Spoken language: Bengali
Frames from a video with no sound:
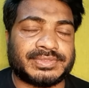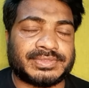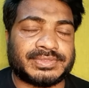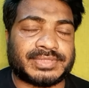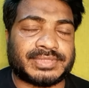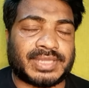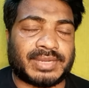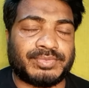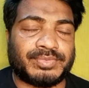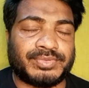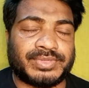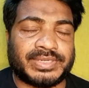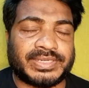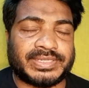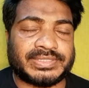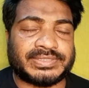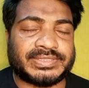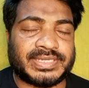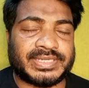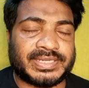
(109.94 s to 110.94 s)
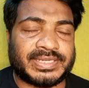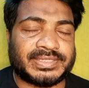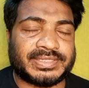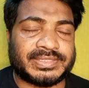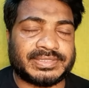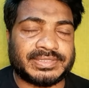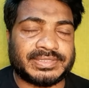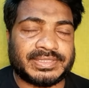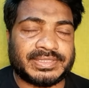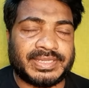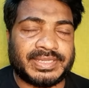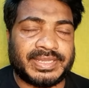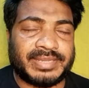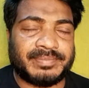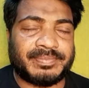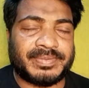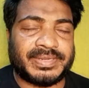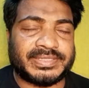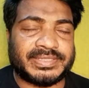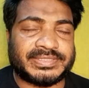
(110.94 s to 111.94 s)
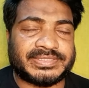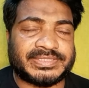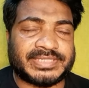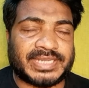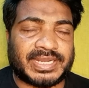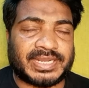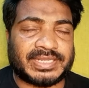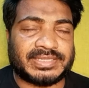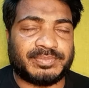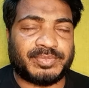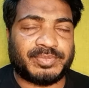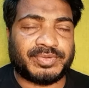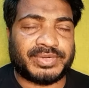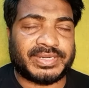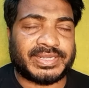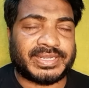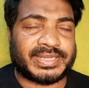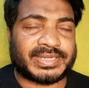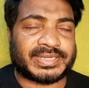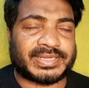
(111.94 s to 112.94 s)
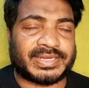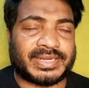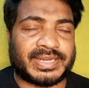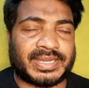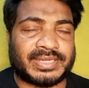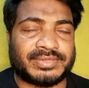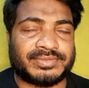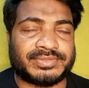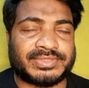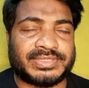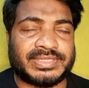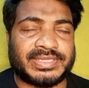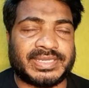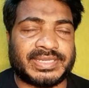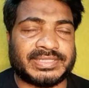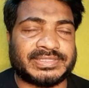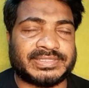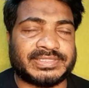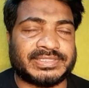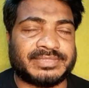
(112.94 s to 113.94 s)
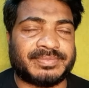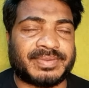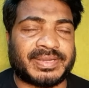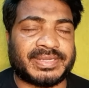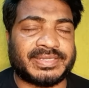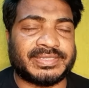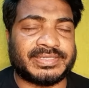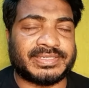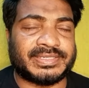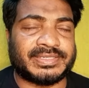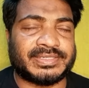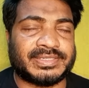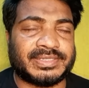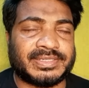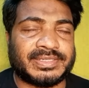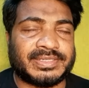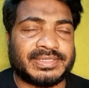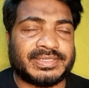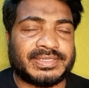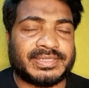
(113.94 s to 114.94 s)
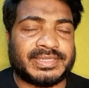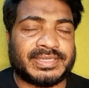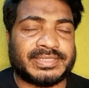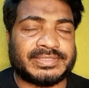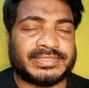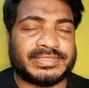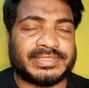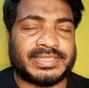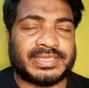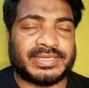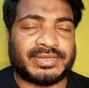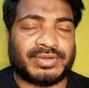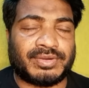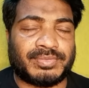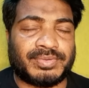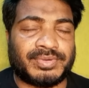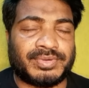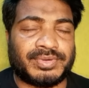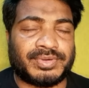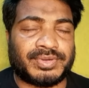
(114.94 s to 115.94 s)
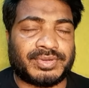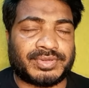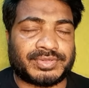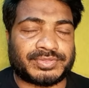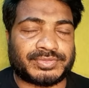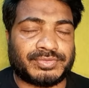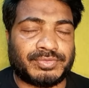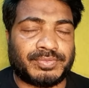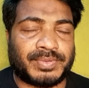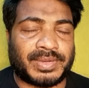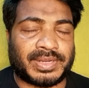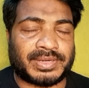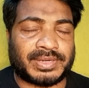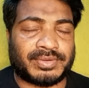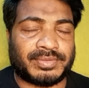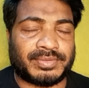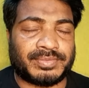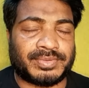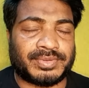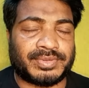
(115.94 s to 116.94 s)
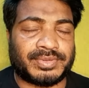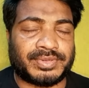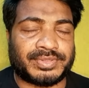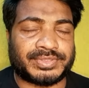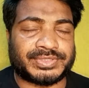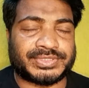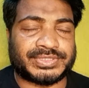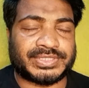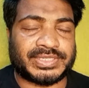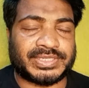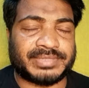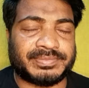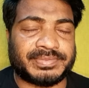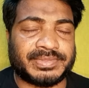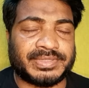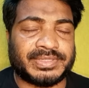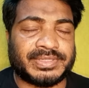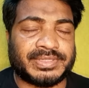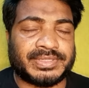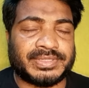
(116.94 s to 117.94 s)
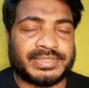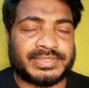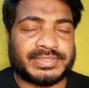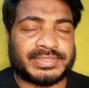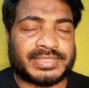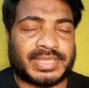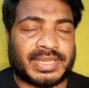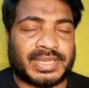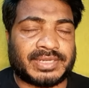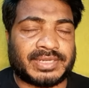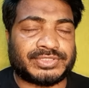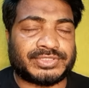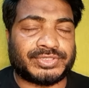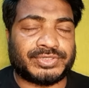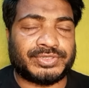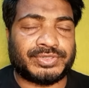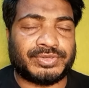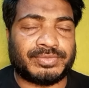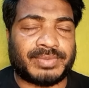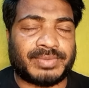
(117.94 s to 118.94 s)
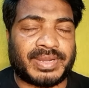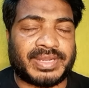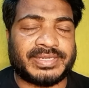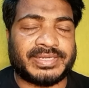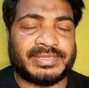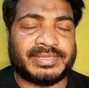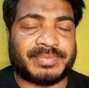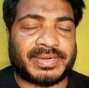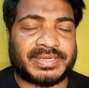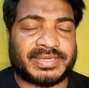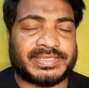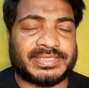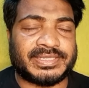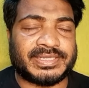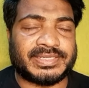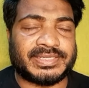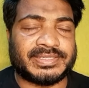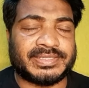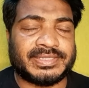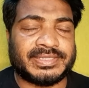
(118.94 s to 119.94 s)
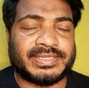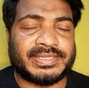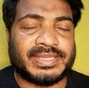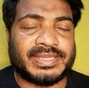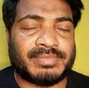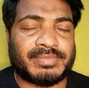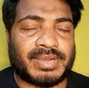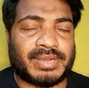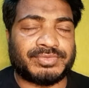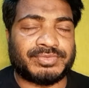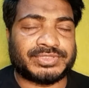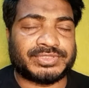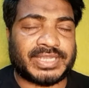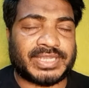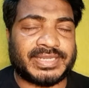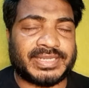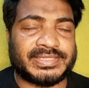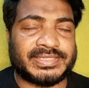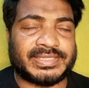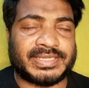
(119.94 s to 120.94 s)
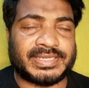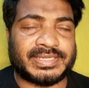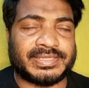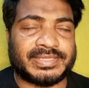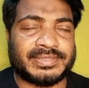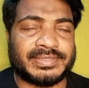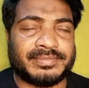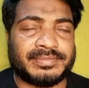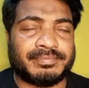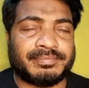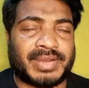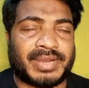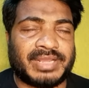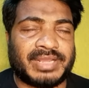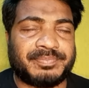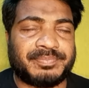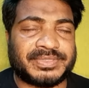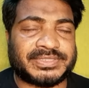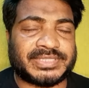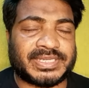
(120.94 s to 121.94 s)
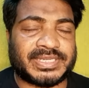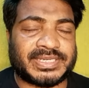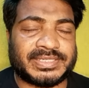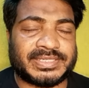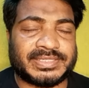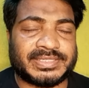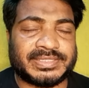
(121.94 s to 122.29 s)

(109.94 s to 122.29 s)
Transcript: তাঁবু গেড়েছিলেন ইবনে জিয়াদ বলে এক লানতি এজিদ বাহিনীর এজিদের গভর্নর কুফার গভর্নর সে তার সৈন্যবাহিনী পাঠিয়ে ইমাম হুসাইনকে বাই পেশারে